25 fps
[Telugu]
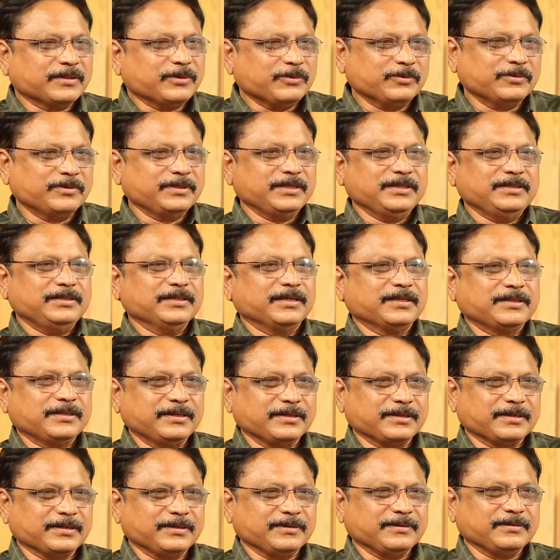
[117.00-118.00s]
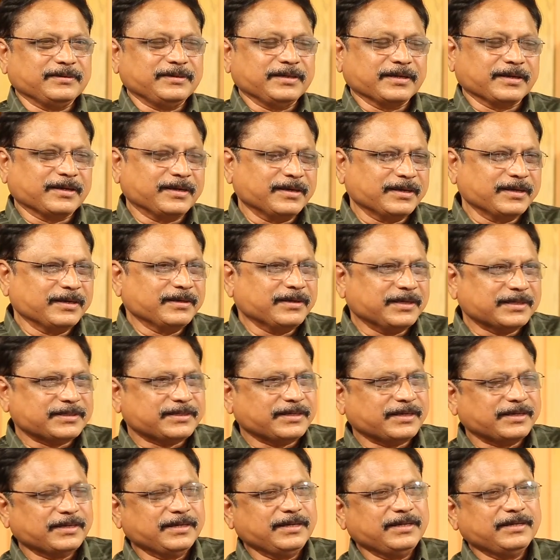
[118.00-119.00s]
కథ ఉంది ఈ జాతరకి ఎక్కడైనా
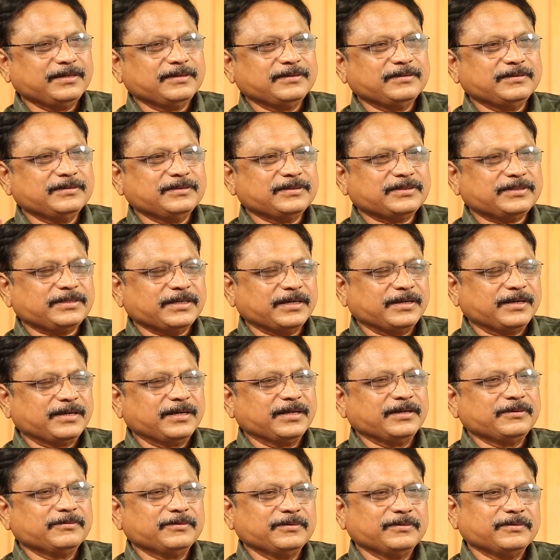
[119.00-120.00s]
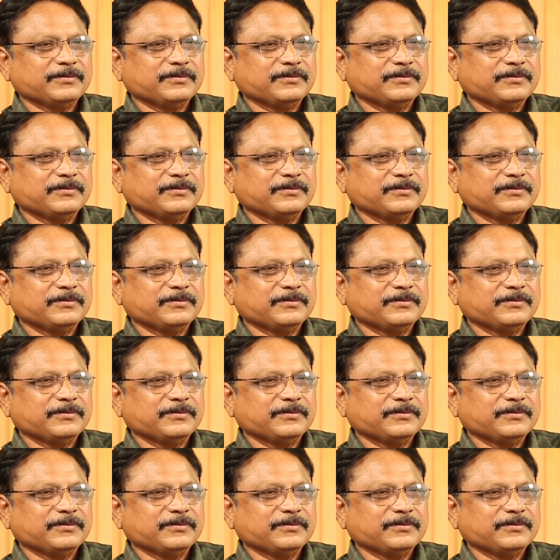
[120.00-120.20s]
సరే చెడ్డను